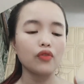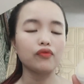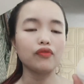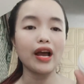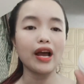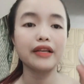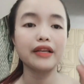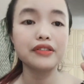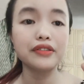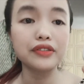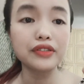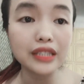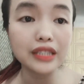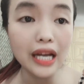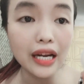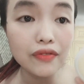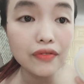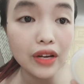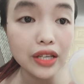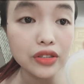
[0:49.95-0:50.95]
và dưỡng
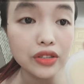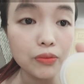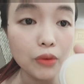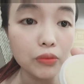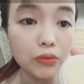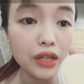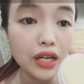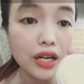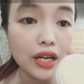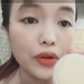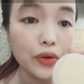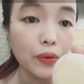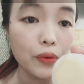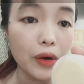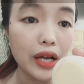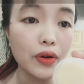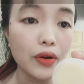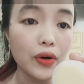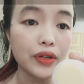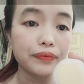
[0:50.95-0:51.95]
trắng và trị mụn rất là hiệu
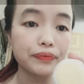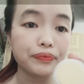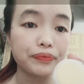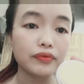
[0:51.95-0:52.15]
quả luôn